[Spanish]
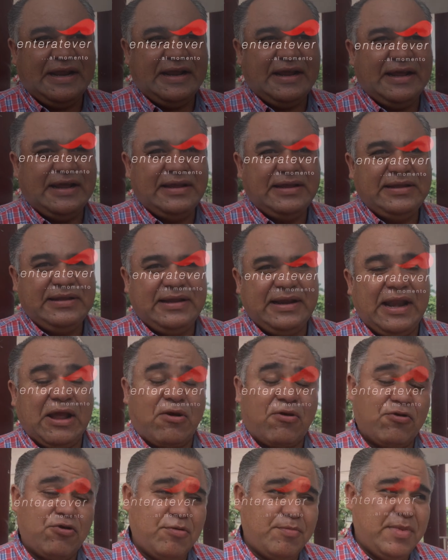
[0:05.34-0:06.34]
la,
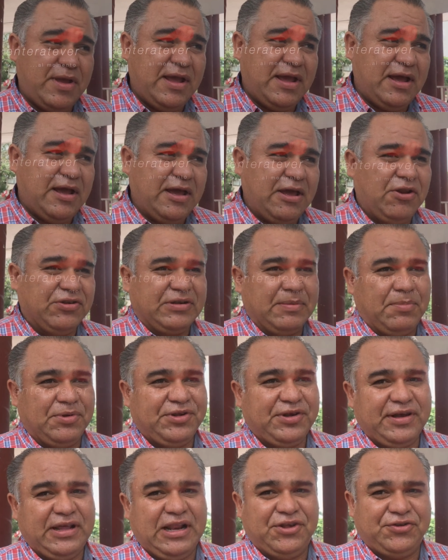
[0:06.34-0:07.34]
economía y los
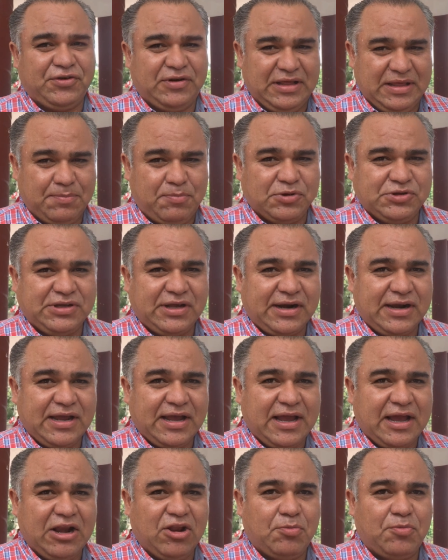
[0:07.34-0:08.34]
empleos aquí en la zona de Poza
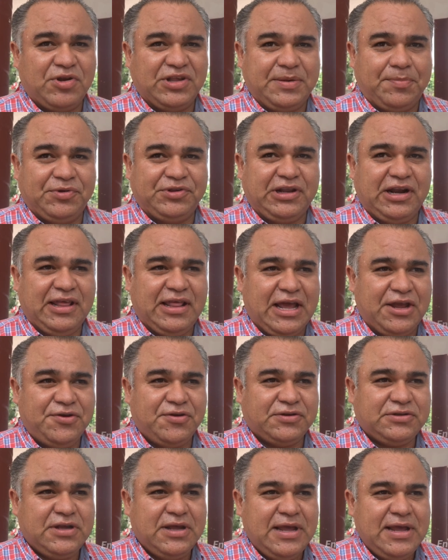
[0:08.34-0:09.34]
Rica, los municipios
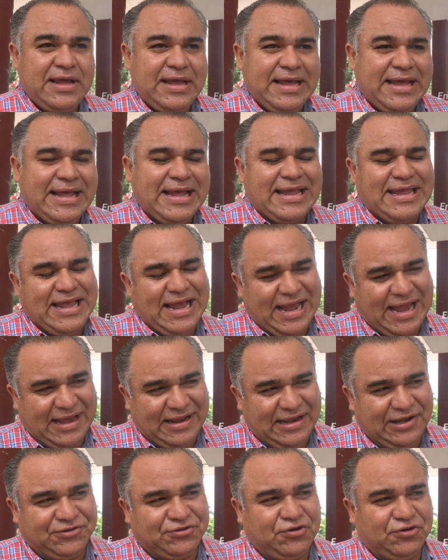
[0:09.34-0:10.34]
aledaños, ya que
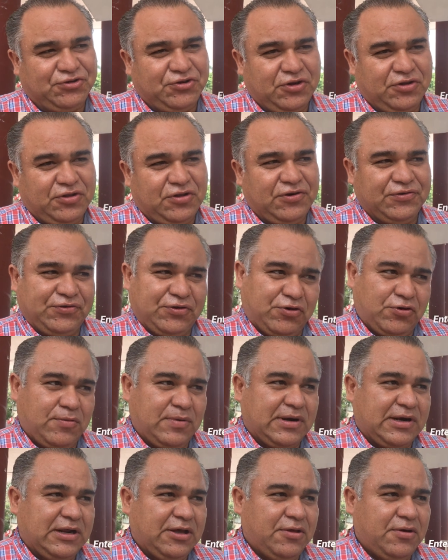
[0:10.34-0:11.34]
es la instrucción de nuestro
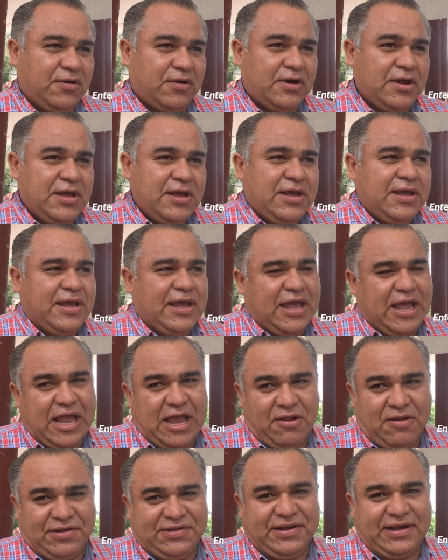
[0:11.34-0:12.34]
gobernador
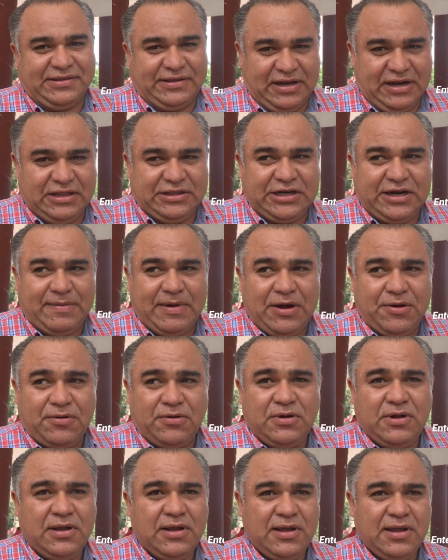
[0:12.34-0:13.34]
y nuestra Secretaría de
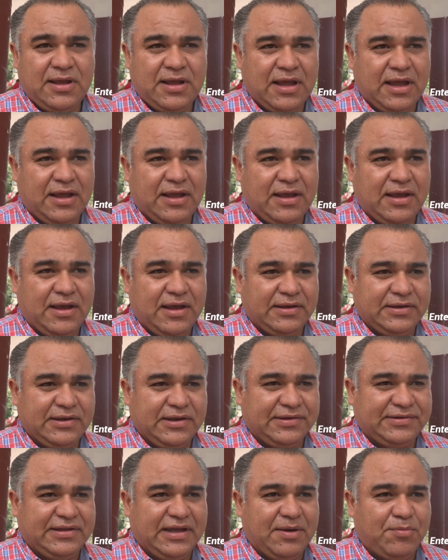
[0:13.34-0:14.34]
Trabajo. Ella
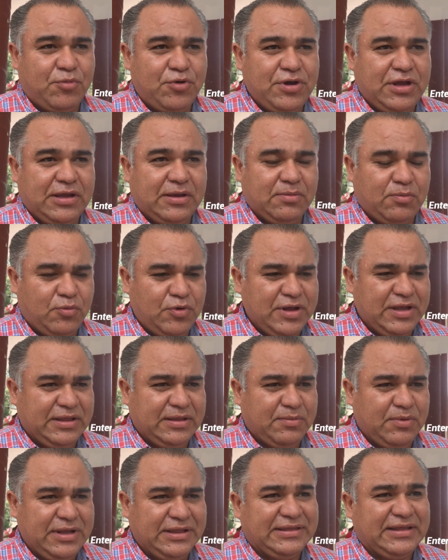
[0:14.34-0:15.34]
está muy, muy
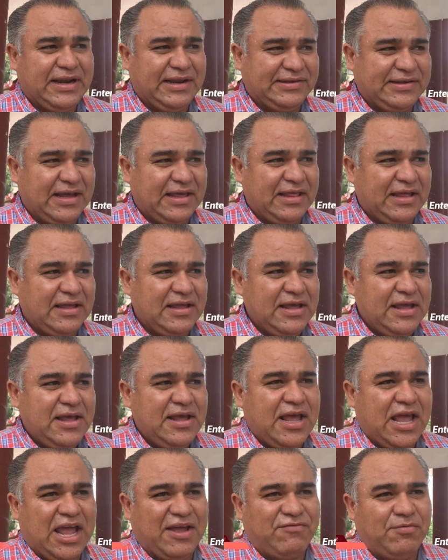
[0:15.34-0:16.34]
interesada
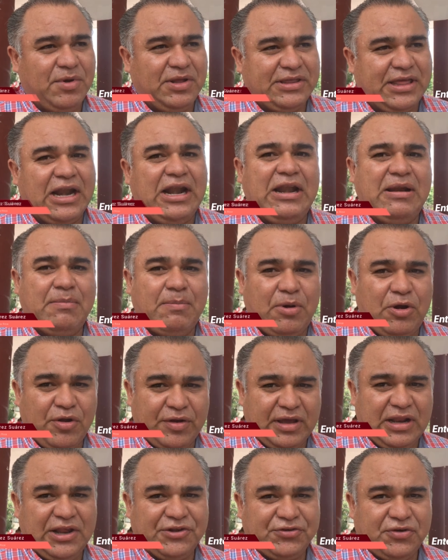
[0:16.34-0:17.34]
en fomentar el empleo
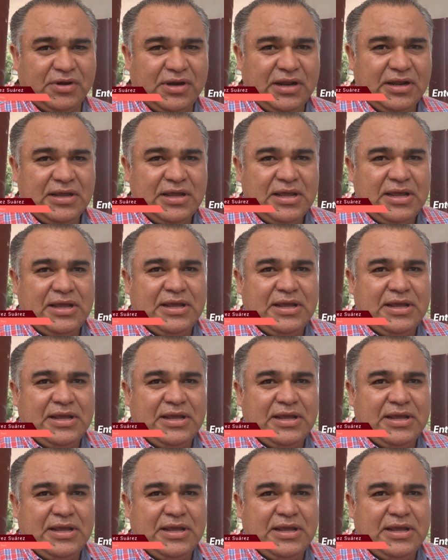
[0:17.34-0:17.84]
aquí en la zona.